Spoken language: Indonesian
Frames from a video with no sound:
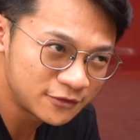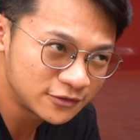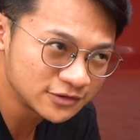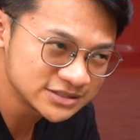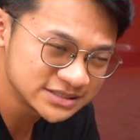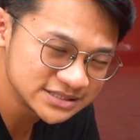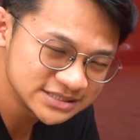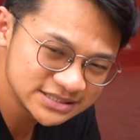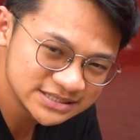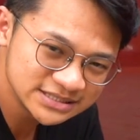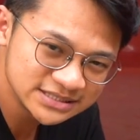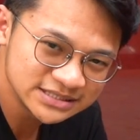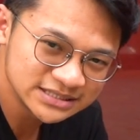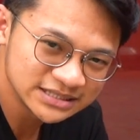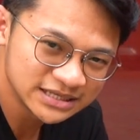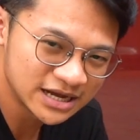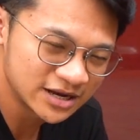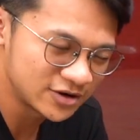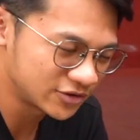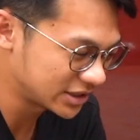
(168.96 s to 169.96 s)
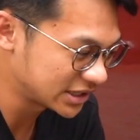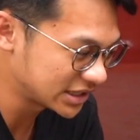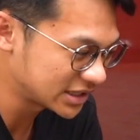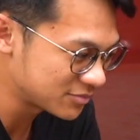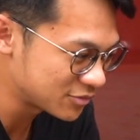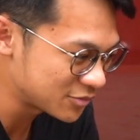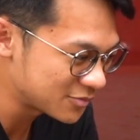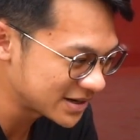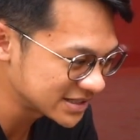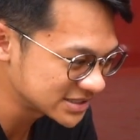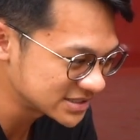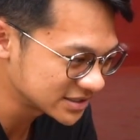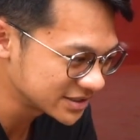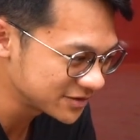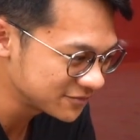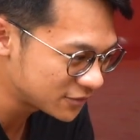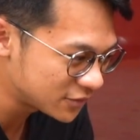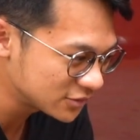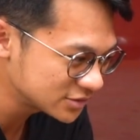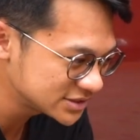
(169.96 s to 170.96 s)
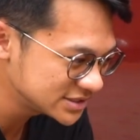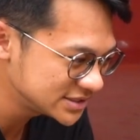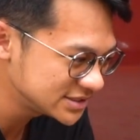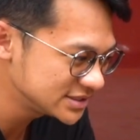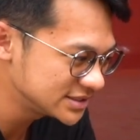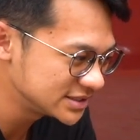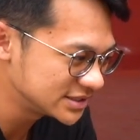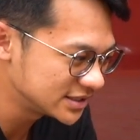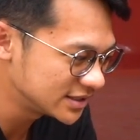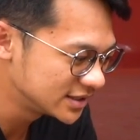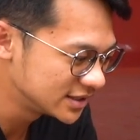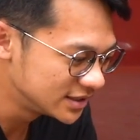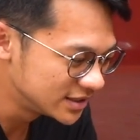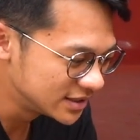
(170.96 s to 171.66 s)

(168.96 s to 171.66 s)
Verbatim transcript: Foxy kalau kita mau pasang di Foxy ya